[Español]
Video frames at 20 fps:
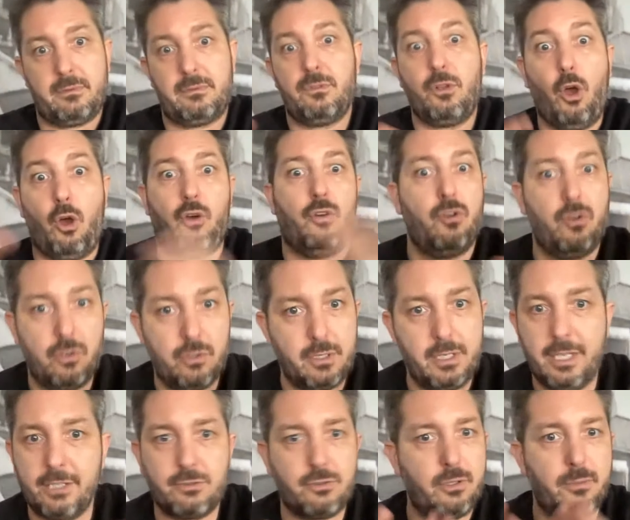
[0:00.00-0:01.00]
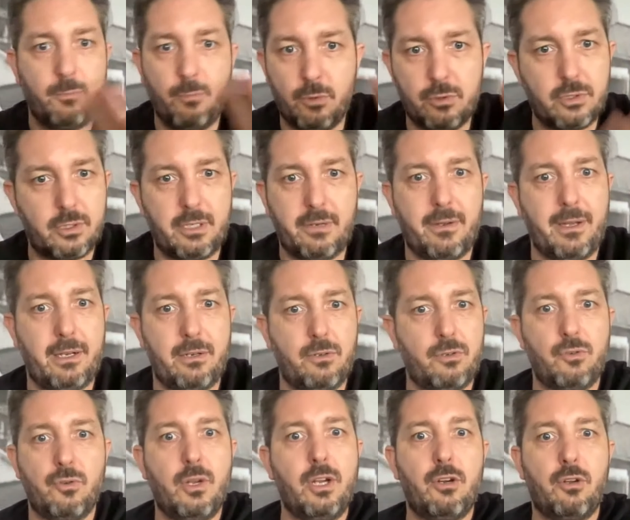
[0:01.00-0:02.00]
No, eso es mucho
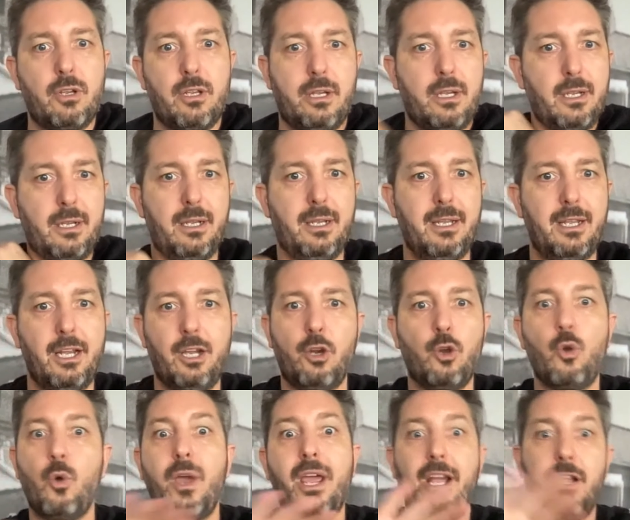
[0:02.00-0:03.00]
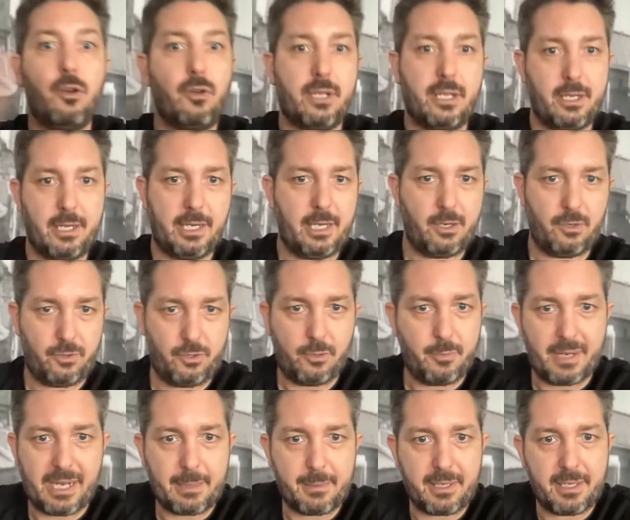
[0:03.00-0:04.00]
trabajo, no es lo que, no es lo que quiero
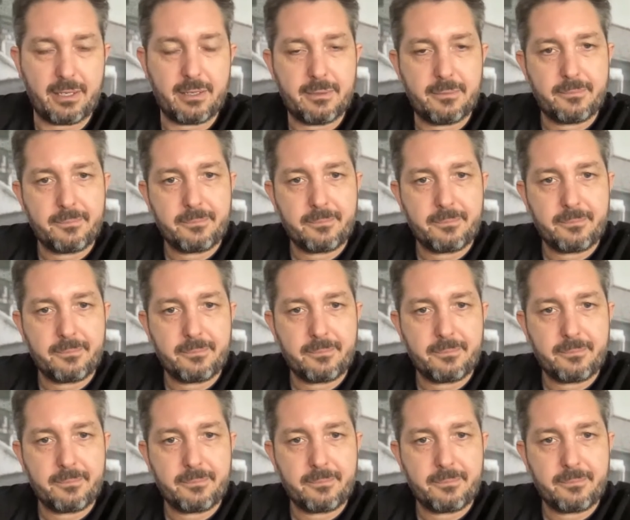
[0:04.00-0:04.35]
yo para mí.